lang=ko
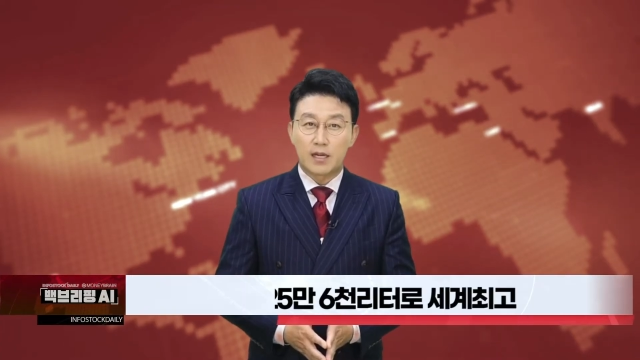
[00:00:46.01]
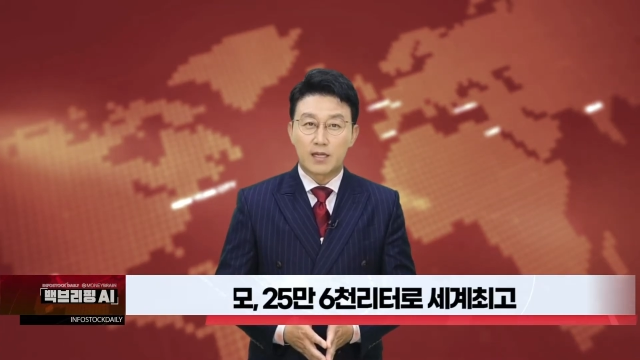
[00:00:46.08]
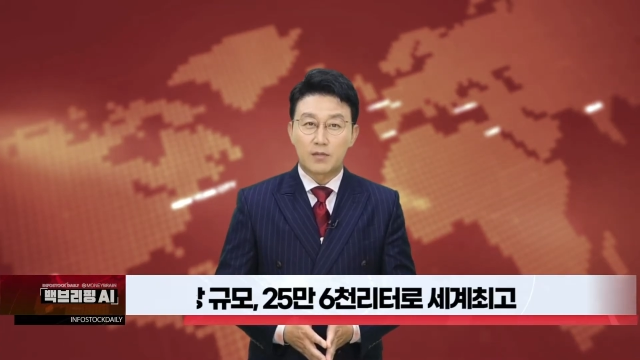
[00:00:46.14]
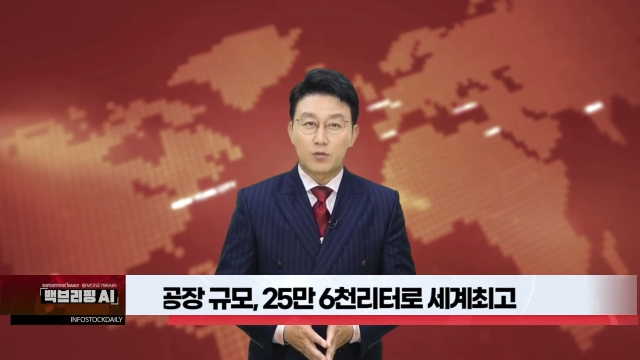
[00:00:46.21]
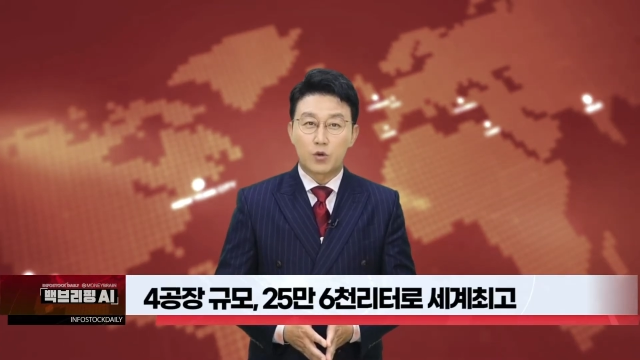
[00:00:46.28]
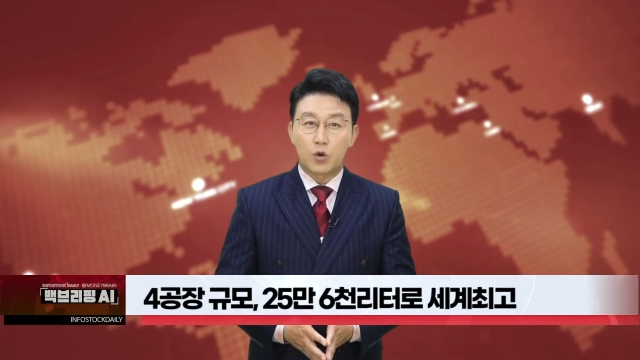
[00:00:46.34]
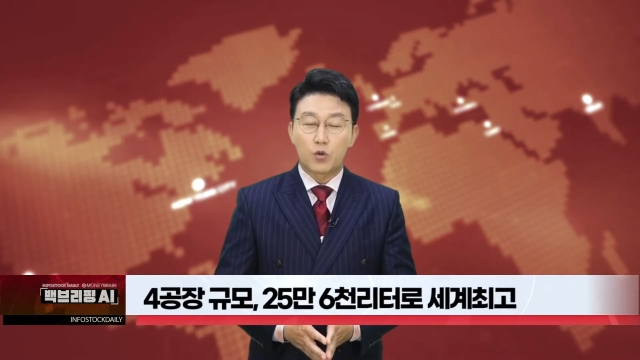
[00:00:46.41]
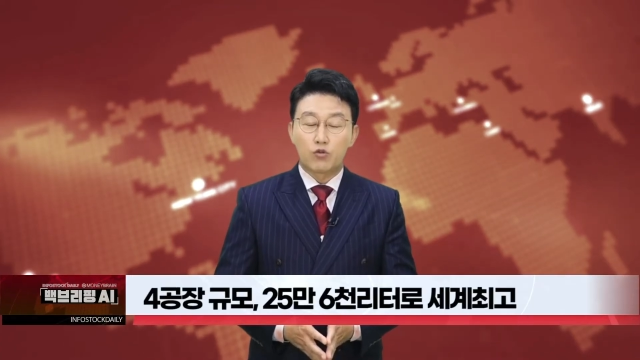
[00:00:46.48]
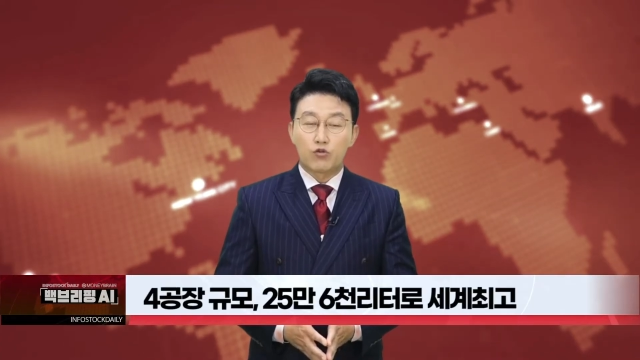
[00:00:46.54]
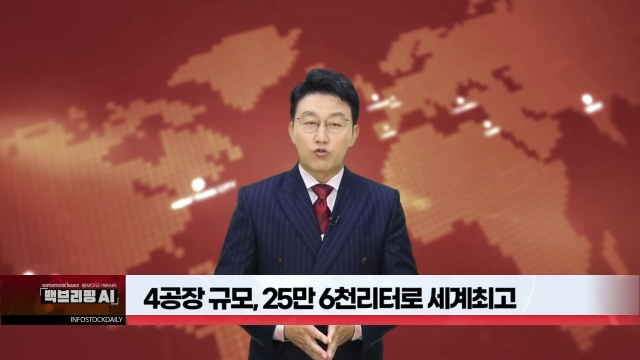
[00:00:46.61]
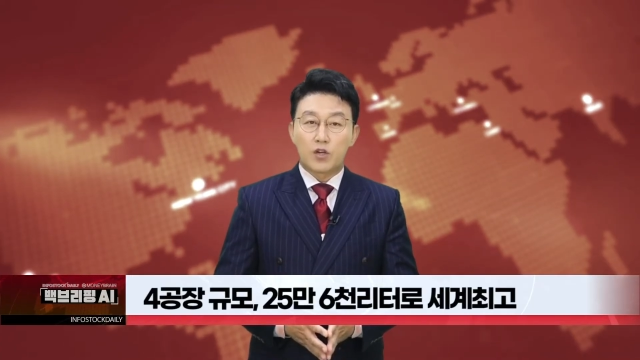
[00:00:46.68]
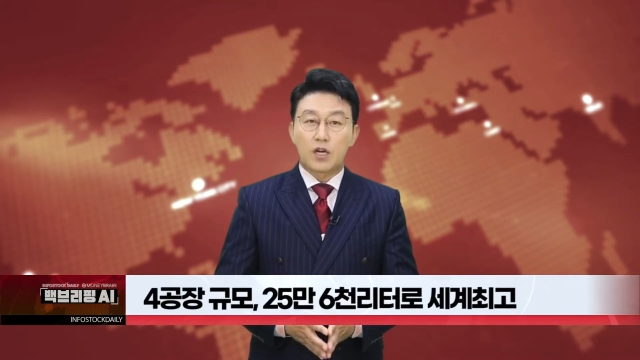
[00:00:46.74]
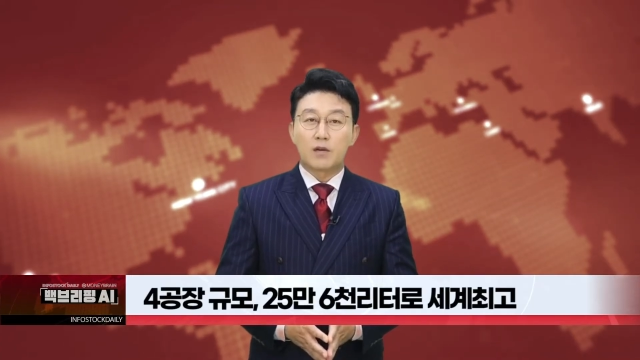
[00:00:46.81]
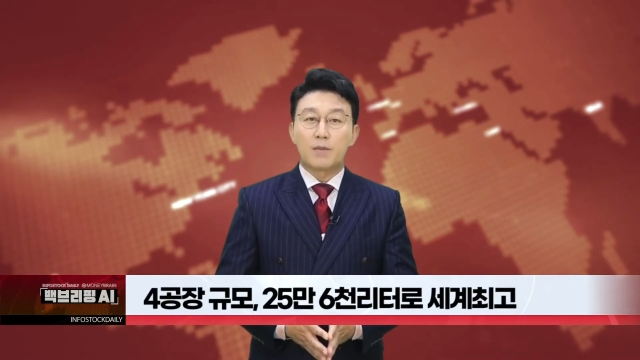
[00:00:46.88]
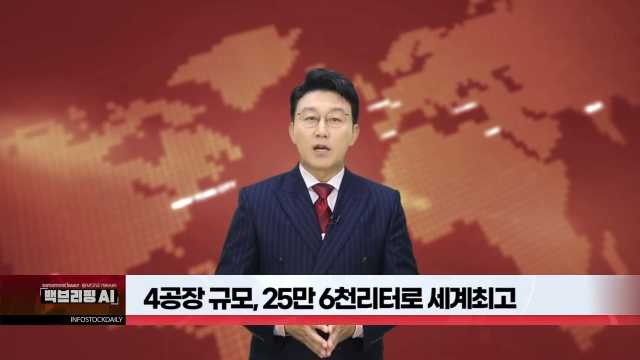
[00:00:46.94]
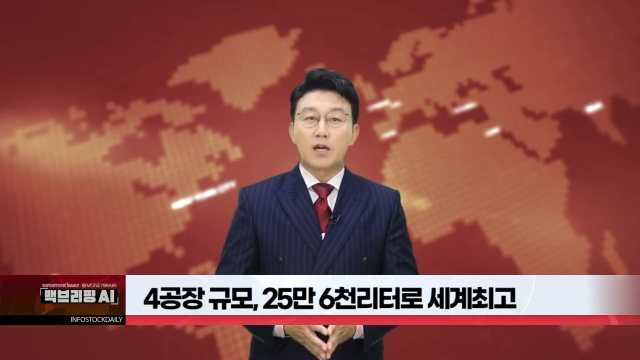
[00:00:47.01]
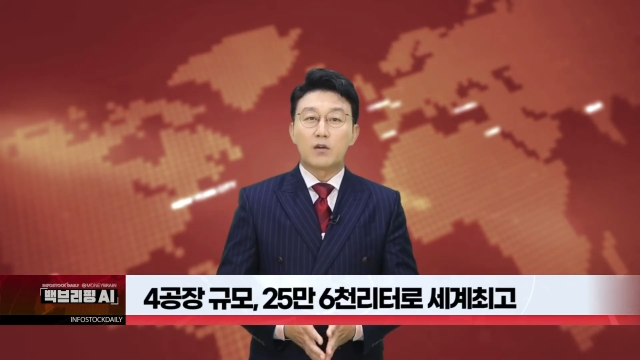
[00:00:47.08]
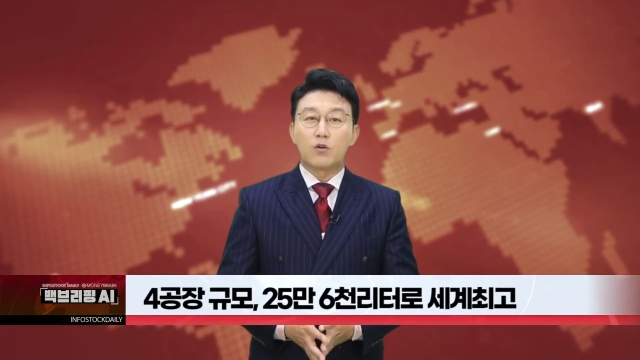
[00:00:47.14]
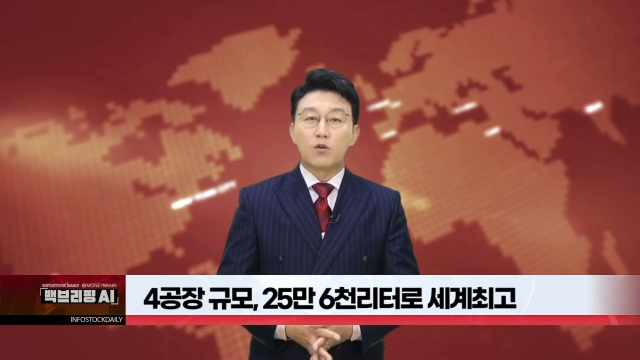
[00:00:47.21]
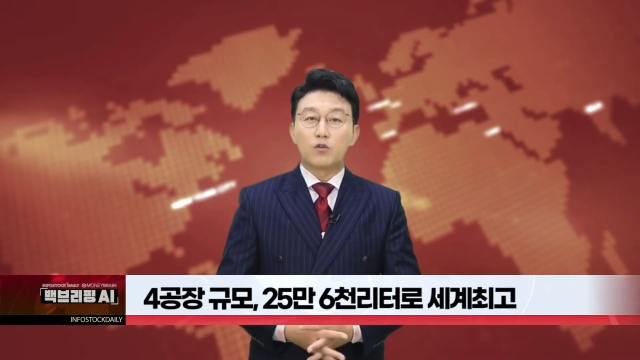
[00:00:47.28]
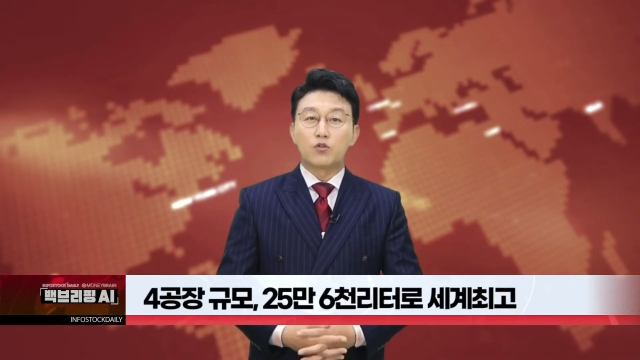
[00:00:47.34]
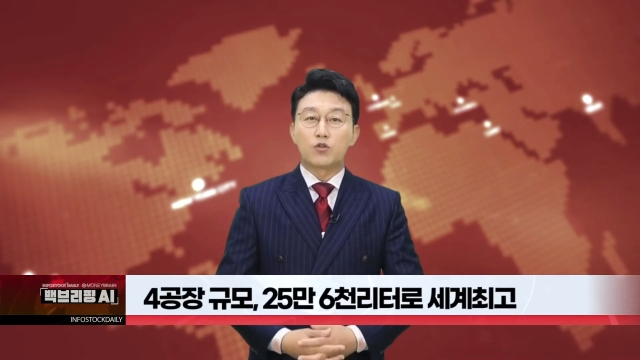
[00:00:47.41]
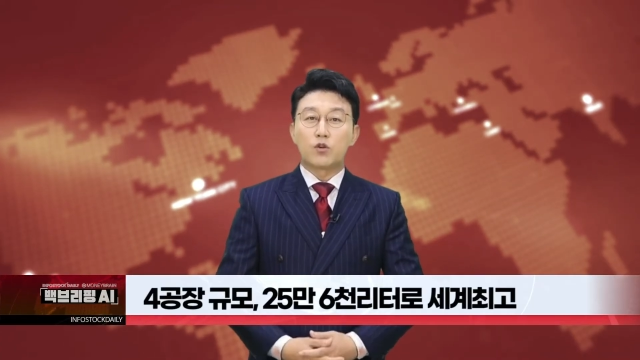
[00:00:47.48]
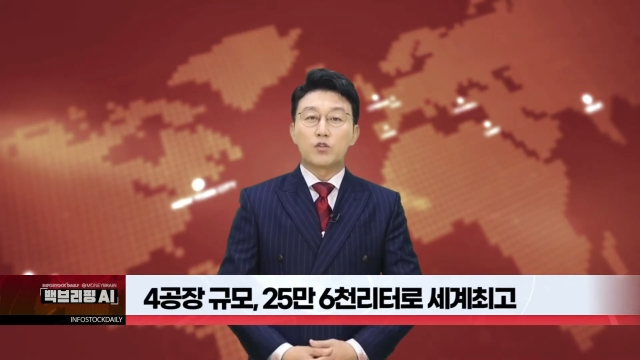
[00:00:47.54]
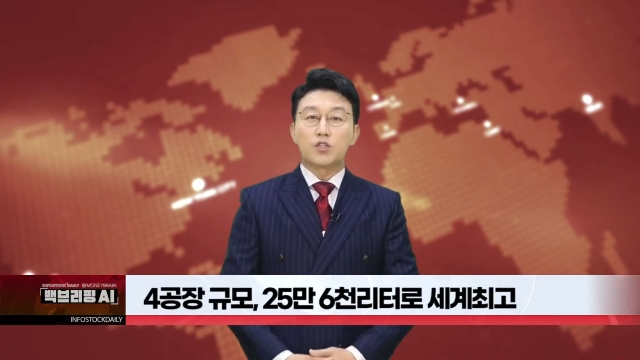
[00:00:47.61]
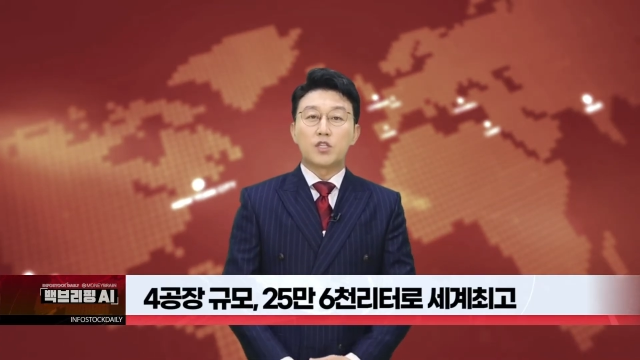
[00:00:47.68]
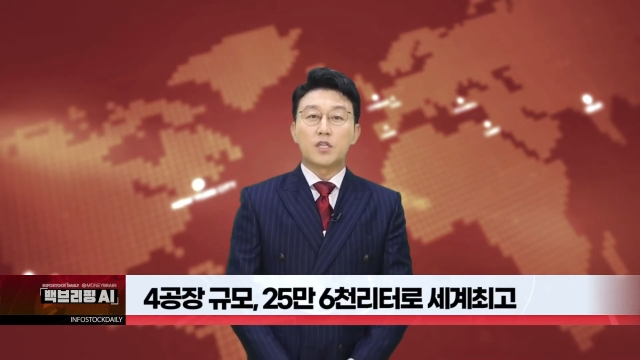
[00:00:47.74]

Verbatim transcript: 따른 총 투자 금액은 1조